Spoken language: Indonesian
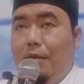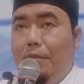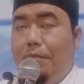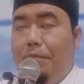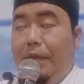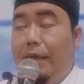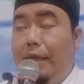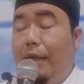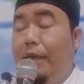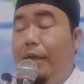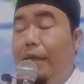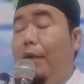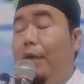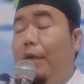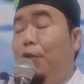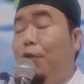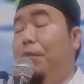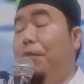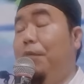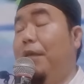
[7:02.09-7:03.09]
Beda dengan
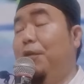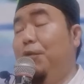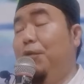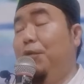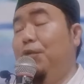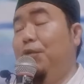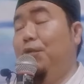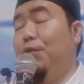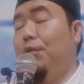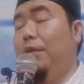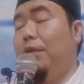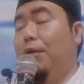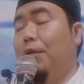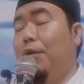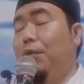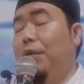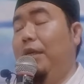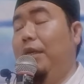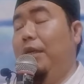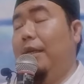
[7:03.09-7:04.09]
umat dulu,
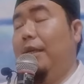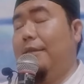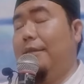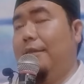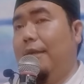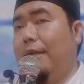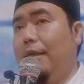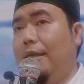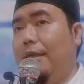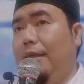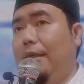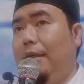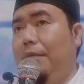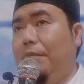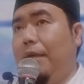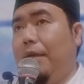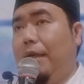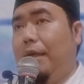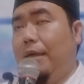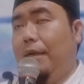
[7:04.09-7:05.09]
Yahudi dan Nasrani,
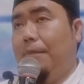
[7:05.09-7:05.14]
mereka